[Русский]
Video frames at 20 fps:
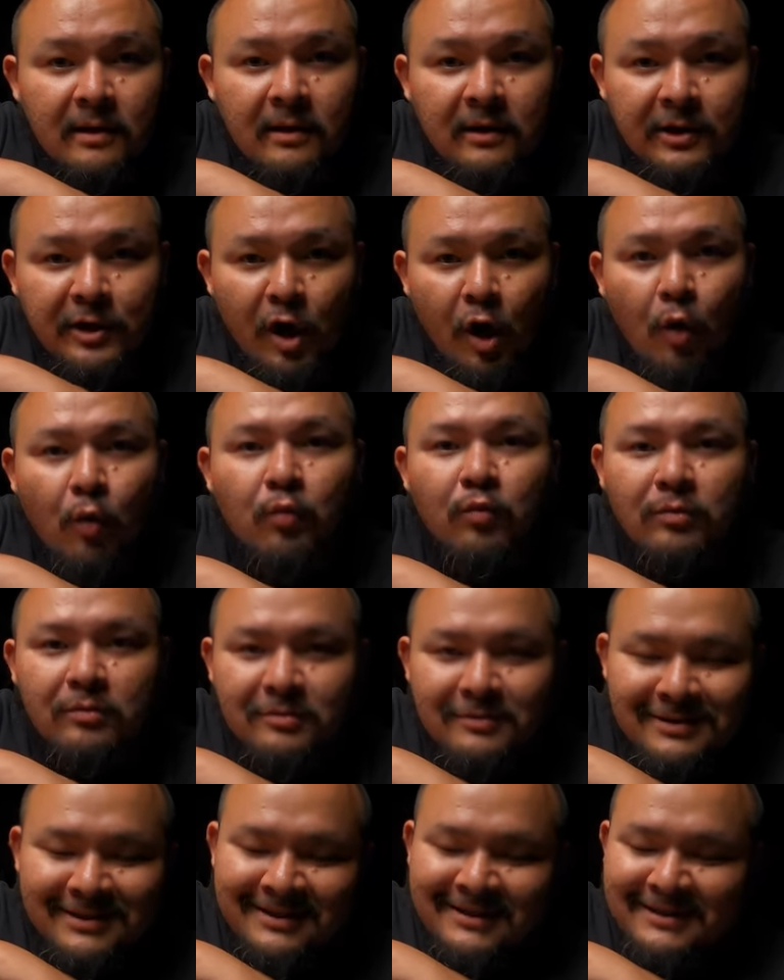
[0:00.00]
Йоу,
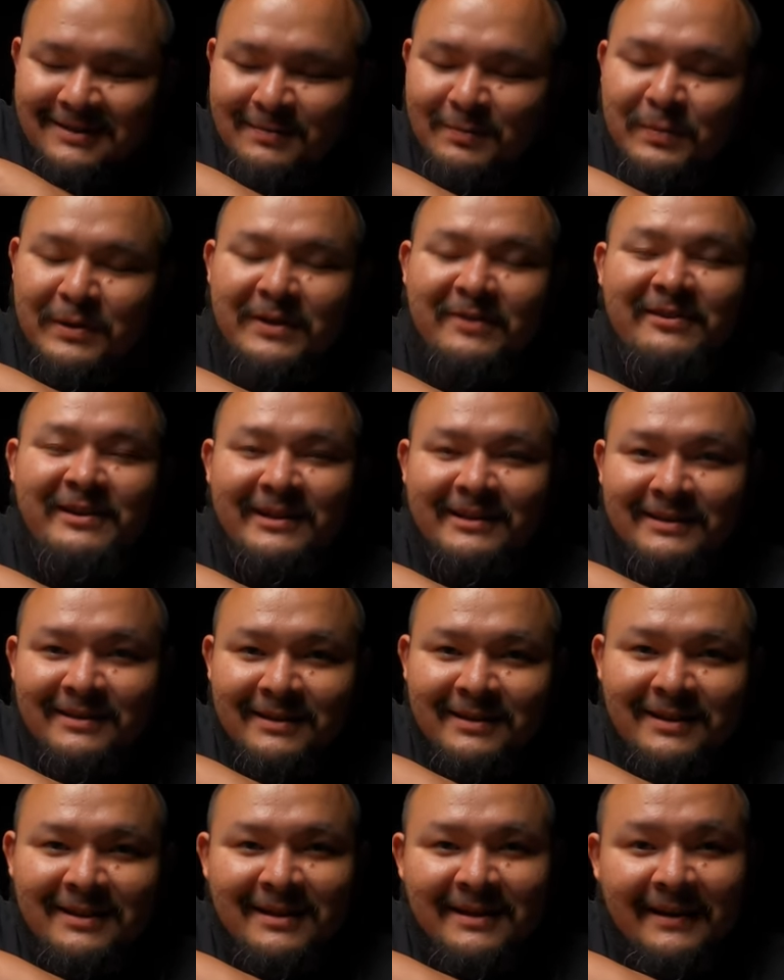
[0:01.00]
привет!
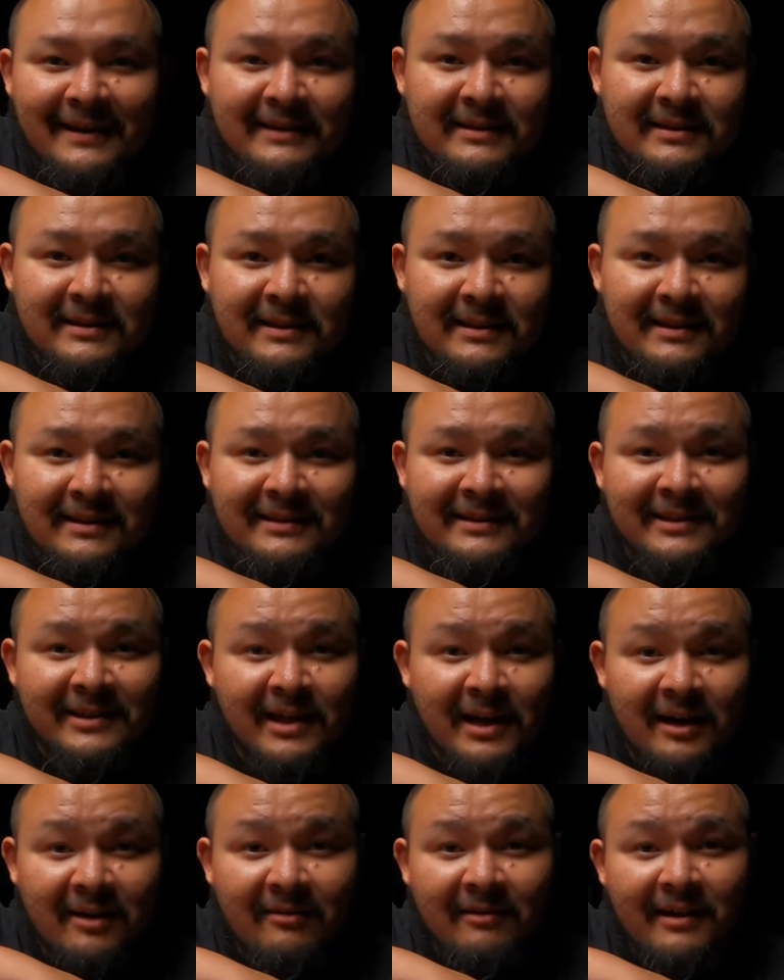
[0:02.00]
Это
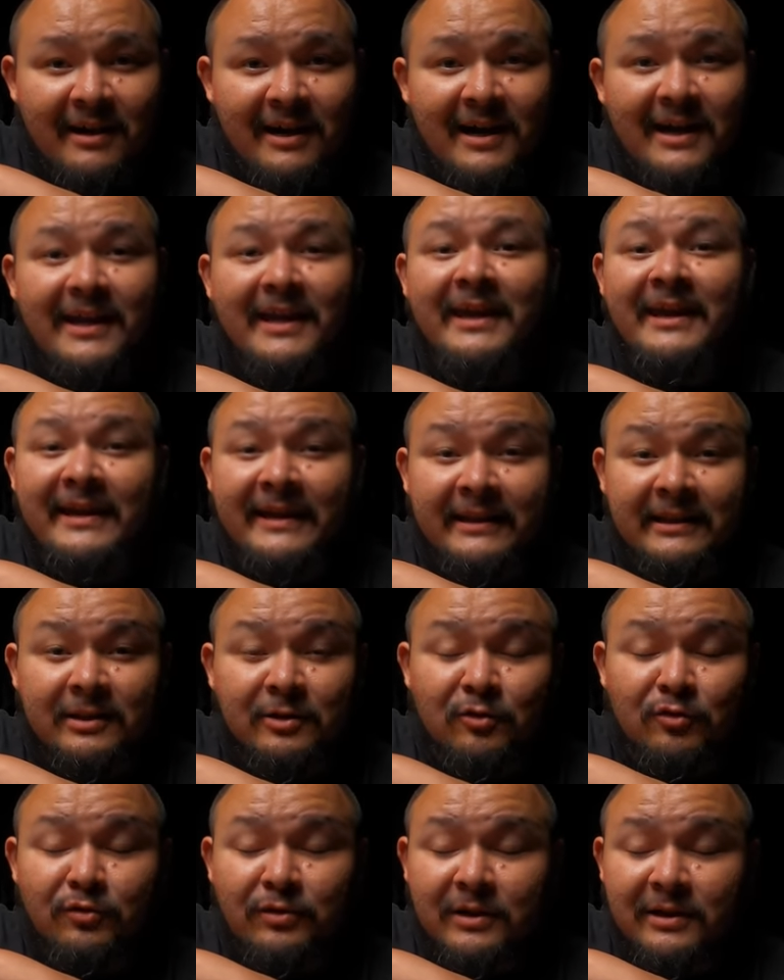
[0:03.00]
Дава, и это
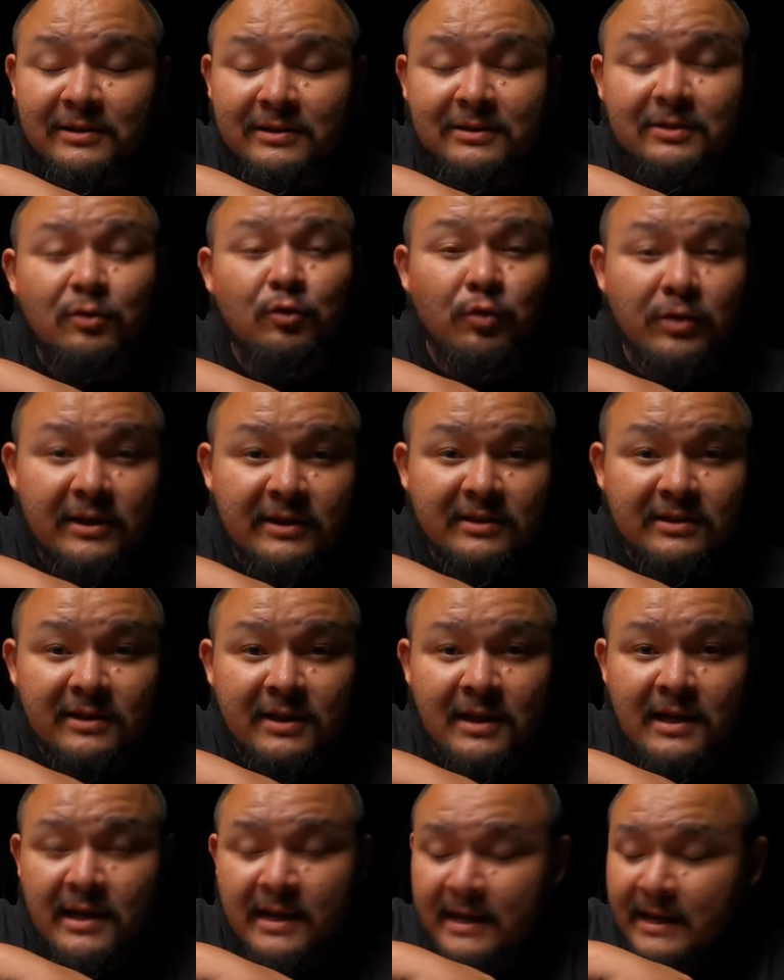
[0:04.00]
у нас
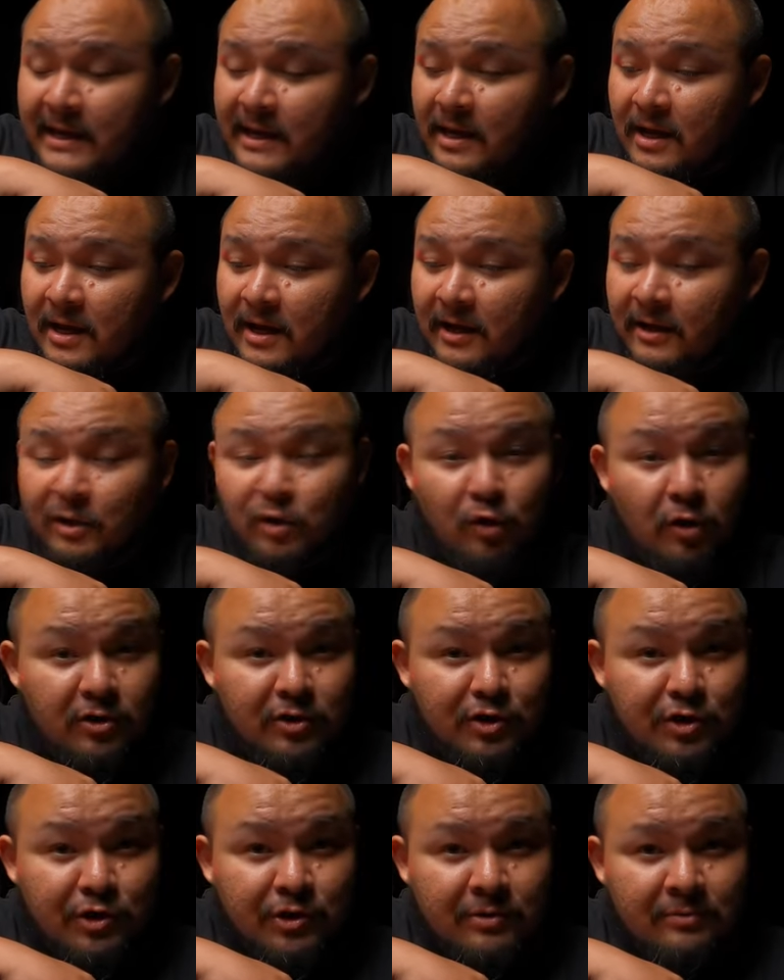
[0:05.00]
улица.
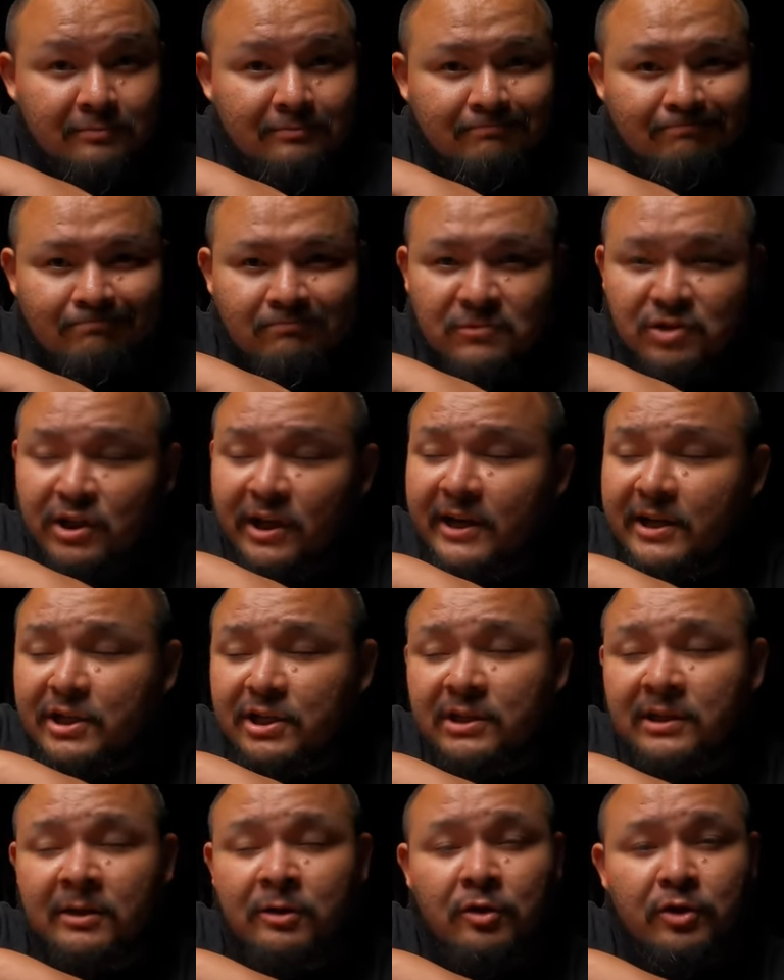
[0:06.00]
Ночь, три
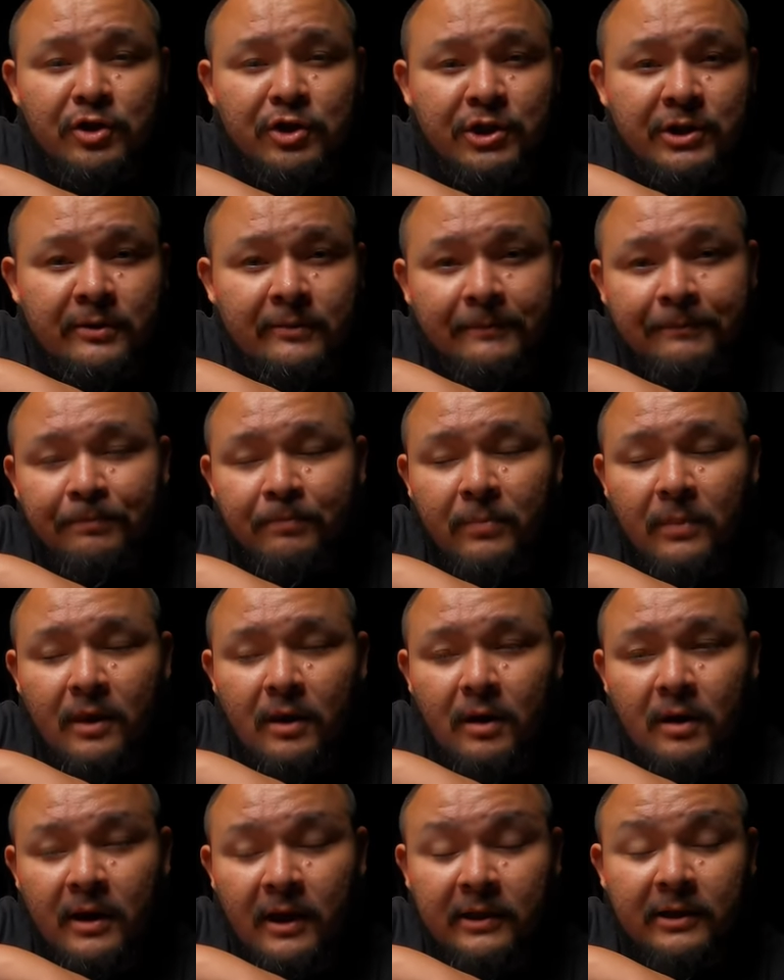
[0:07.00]
часа ночи.
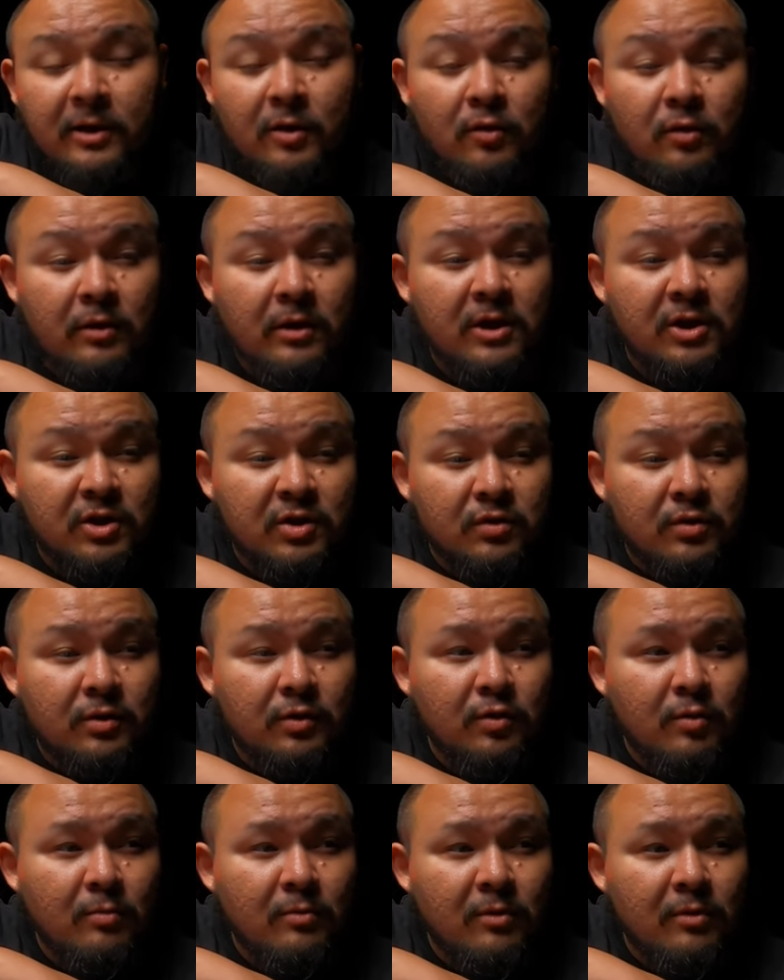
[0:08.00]
Я такой лежу и
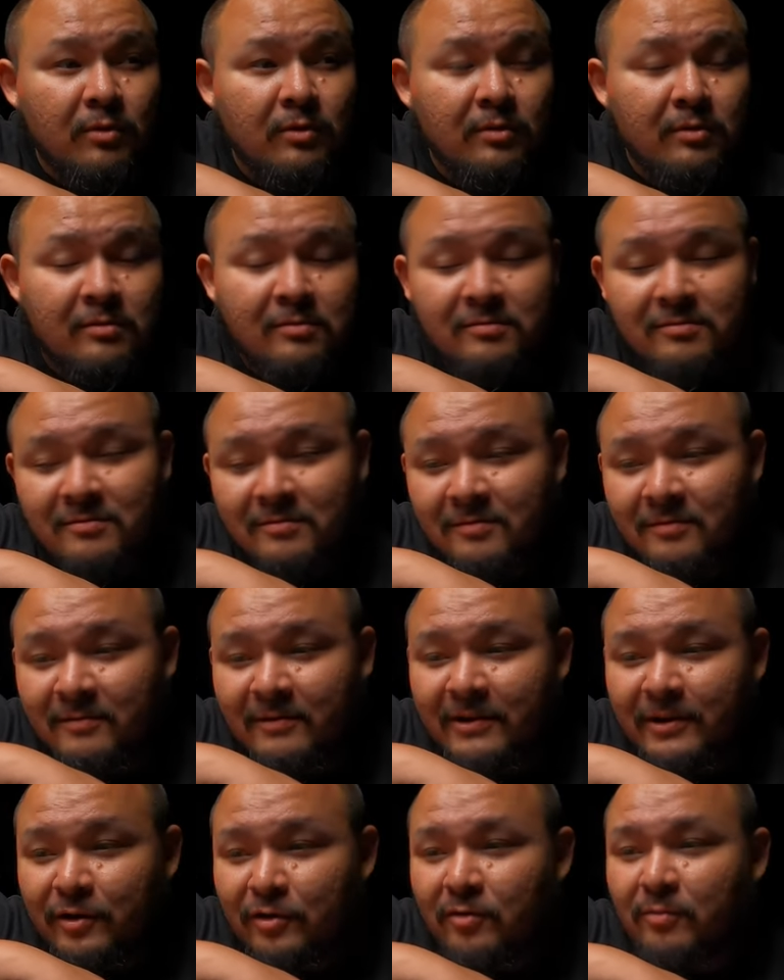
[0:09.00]
думаю,
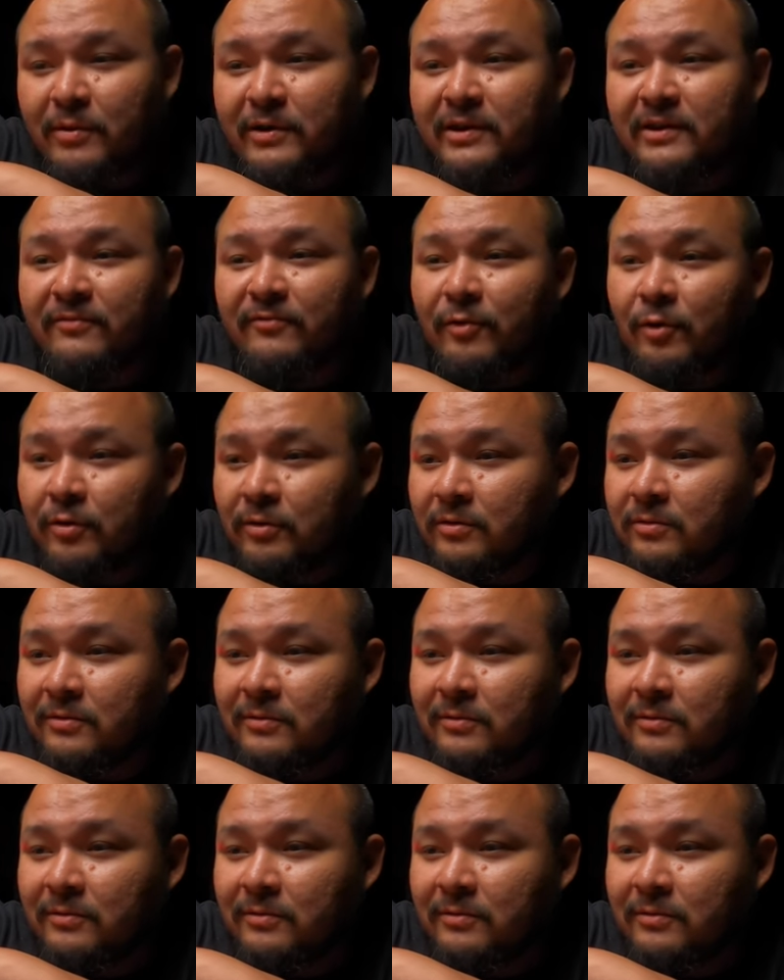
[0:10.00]
ебаный в рот.